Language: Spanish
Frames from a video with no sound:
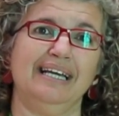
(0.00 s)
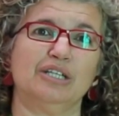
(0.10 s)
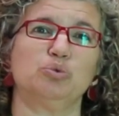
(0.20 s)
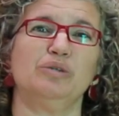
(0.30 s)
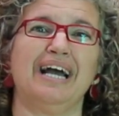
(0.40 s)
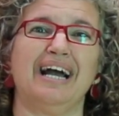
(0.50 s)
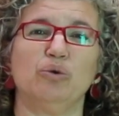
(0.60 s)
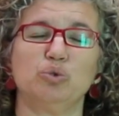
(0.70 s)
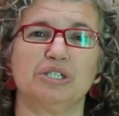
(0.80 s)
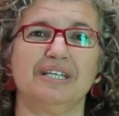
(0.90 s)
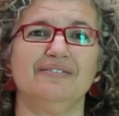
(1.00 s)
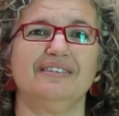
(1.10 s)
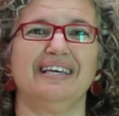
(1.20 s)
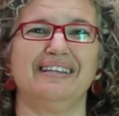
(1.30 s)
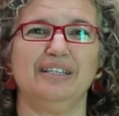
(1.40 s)
Es una
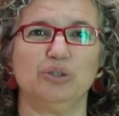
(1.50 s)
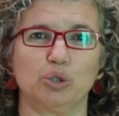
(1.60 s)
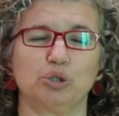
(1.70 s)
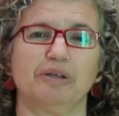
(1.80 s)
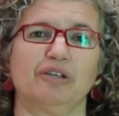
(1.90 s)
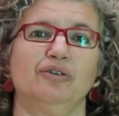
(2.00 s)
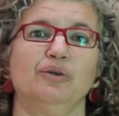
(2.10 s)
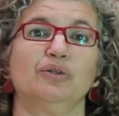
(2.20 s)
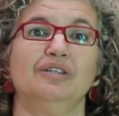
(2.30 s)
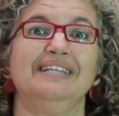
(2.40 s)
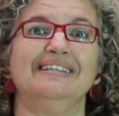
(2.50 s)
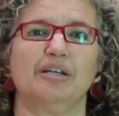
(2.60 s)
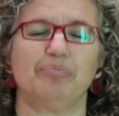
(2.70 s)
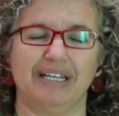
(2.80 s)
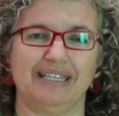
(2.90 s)
ausencia de introspección, de
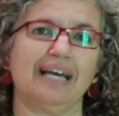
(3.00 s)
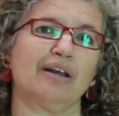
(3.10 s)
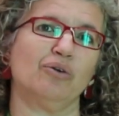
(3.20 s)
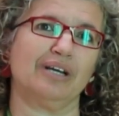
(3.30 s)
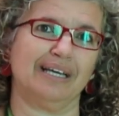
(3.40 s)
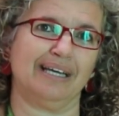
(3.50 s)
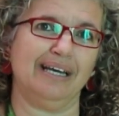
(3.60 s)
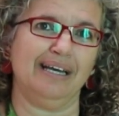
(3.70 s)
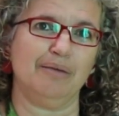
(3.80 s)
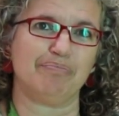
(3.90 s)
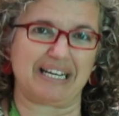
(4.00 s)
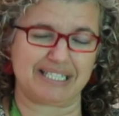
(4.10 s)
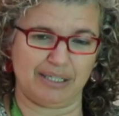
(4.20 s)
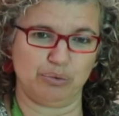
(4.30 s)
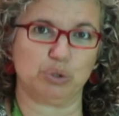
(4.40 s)
interpretar lo que
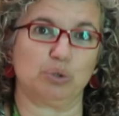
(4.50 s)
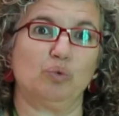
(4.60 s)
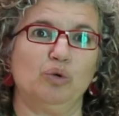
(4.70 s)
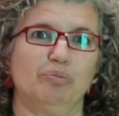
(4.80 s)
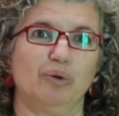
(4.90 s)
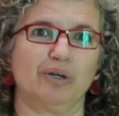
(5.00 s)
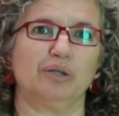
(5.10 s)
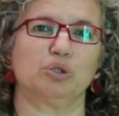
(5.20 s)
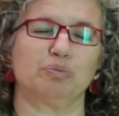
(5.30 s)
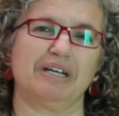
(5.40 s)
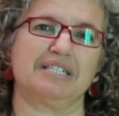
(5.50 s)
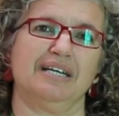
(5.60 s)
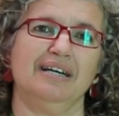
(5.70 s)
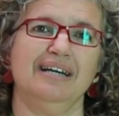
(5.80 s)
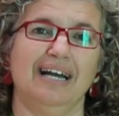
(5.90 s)
pasa en nuestro cuerpo, lo que nos
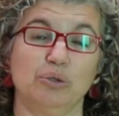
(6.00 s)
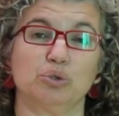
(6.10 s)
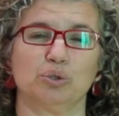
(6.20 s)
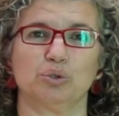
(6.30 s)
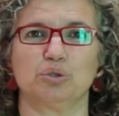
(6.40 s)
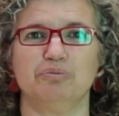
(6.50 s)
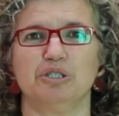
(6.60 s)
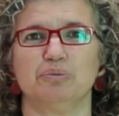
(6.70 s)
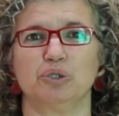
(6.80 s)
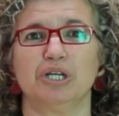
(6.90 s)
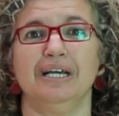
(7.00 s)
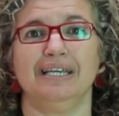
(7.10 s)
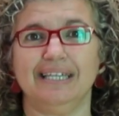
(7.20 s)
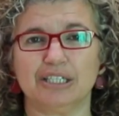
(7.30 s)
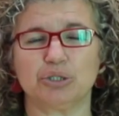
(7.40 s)
pasa a nosotros mismos.
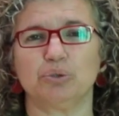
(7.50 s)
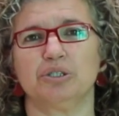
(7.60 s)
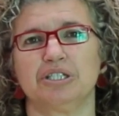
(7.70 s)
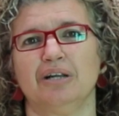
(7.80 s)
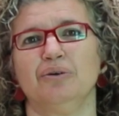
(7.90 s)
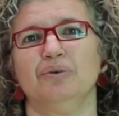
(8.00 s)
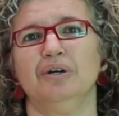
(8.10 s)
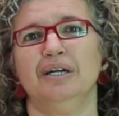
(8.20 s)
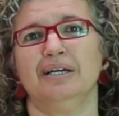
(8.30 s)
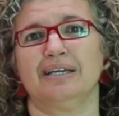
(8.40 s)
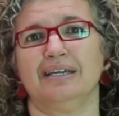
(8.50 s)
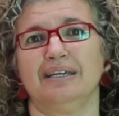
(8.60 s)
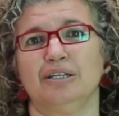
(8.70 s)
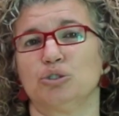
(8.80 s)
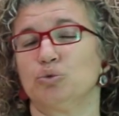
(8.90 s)
Y esto es algo
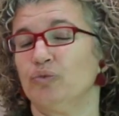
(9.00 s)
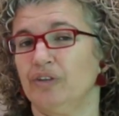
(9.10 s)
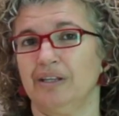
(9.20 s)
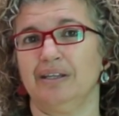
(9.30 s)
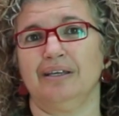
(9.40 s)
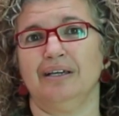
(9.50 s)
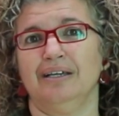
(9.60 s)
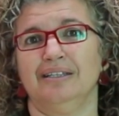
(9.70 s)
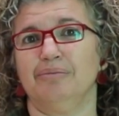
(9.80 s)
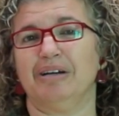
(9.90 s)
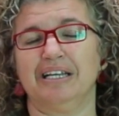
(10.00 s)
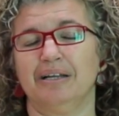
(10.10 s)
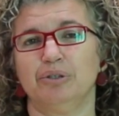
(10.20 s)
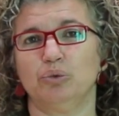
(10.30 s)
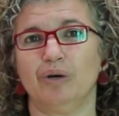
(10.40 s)
que sucede de
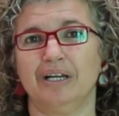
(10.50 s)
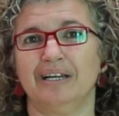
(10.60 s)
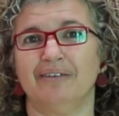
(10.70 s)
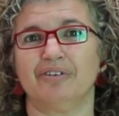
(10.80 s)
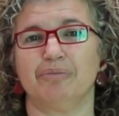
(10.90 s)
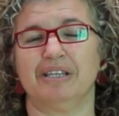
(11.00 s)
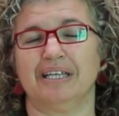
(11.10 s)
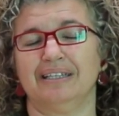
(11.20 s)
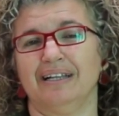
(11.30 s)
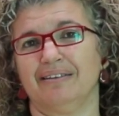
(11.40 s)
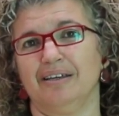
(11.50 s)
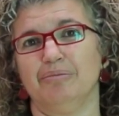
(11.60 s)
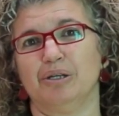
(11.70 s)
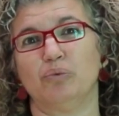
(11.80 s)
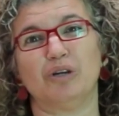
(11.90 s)
manera habitual en la enfermedad de
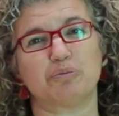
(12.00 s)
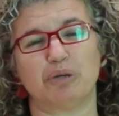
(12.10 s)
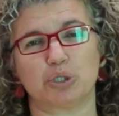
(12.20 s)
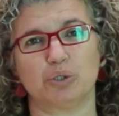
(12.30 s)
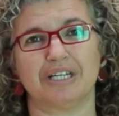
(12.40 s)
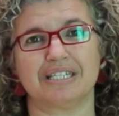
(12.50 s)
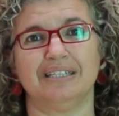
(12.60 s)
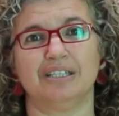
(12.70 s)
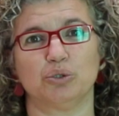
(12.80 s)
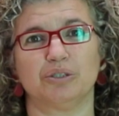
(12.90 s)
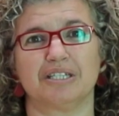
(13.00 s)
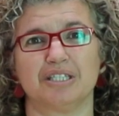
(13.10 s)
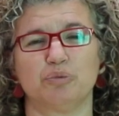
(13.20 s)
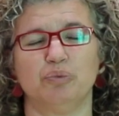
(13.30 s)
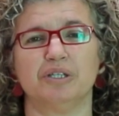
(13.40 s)
Alzheimer, a unas personas antes,
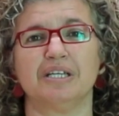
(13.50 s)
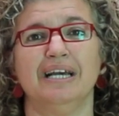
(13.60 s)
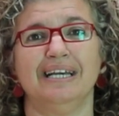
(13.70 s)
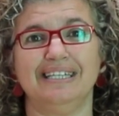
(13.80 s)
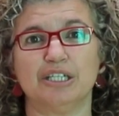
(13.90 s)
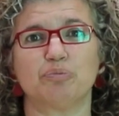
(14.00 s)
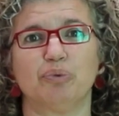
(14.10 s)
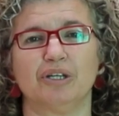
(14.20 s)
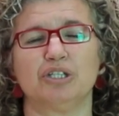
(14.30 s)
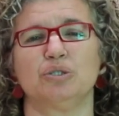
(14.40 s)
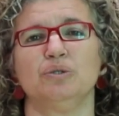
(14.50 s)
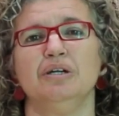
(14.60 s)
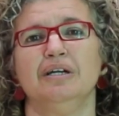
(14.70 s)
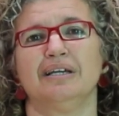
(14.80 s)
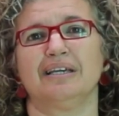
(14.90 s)
otras después. Y es por eso
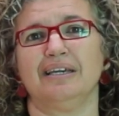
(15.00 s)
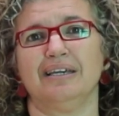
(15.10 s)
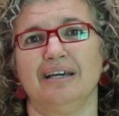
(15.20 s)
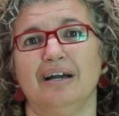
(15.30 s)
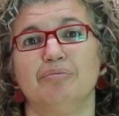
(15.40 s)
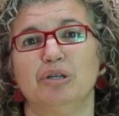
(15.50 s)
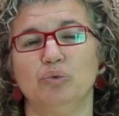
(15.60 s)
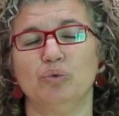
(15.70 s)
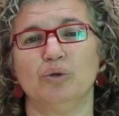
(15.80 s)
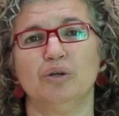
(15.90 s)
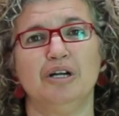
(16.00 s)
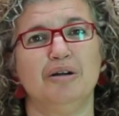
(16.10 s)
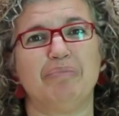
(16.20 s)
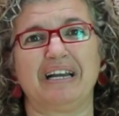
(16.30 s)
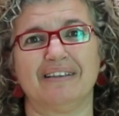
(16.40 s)
que a menudo
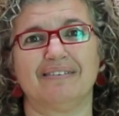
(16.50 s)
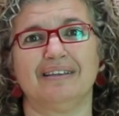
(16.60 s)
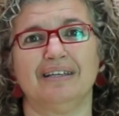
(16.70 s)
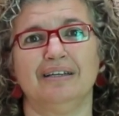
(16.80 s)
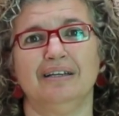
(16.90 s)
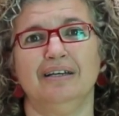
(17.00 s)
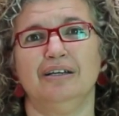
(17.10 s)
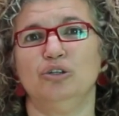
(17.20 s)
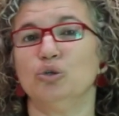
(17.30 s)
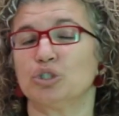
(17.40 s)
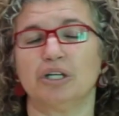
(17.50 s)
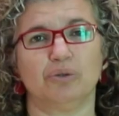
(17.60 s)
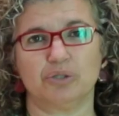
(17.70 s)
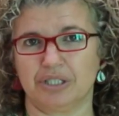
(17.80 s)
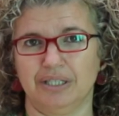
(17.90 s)
parecen no ser
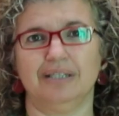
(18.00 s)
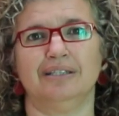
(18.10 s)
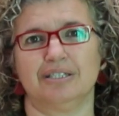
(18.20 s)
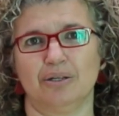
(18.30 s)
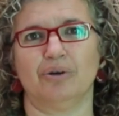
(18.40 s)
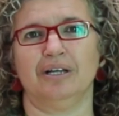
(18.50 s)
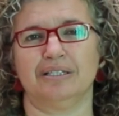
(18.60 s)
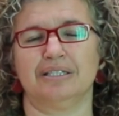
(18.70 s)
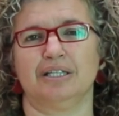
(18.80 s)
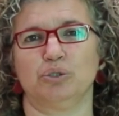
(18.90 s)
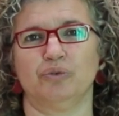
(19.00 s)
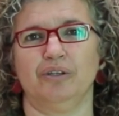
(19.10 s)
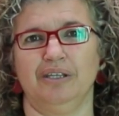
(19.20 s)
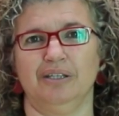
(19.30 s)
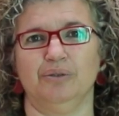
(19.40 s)
conscientes de lo que les está
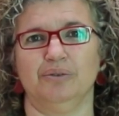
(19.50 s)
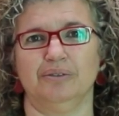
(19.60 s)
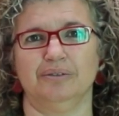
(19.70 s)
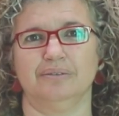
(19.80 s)
sucediendo.